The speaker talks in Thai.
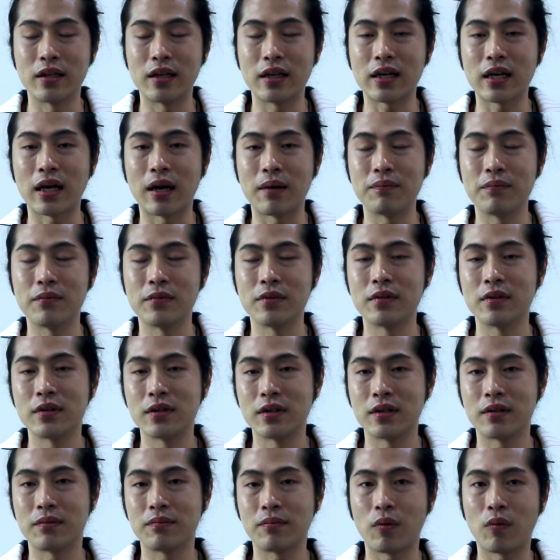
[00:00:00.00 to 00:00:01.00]
นะครับ
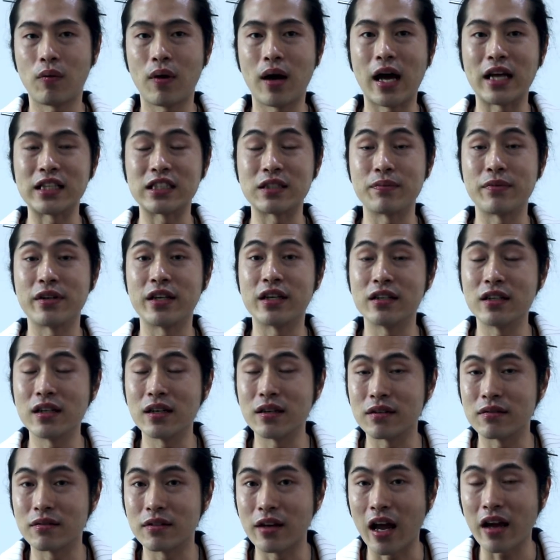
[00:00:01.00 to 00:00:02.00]
เพราะว่าอาจจะมีเรื่อ
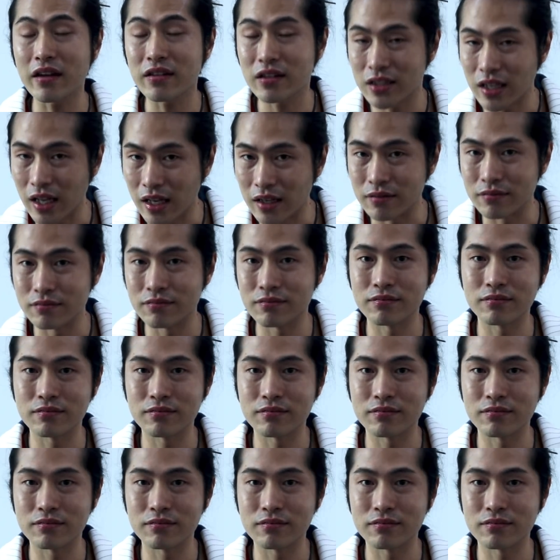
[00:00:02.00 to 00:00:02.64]
งอุบิเหตุ